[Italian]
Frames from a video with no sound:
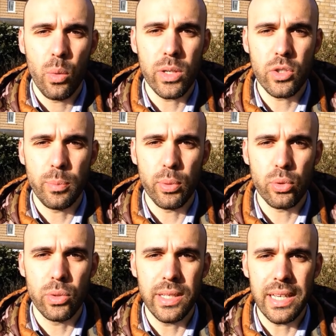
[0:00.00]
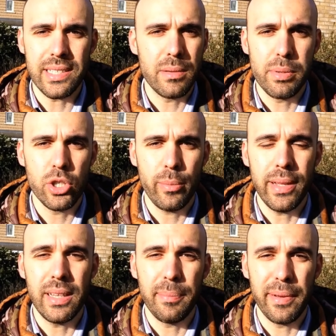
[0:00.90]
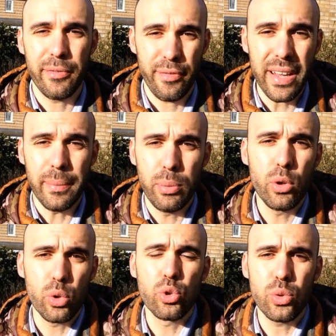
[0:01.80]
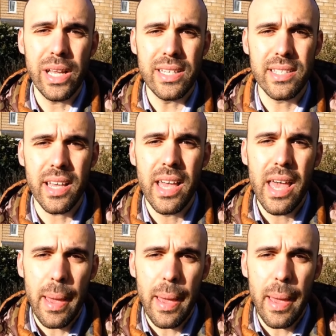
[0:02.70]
questa opportunità semplicemente per fare più consulenze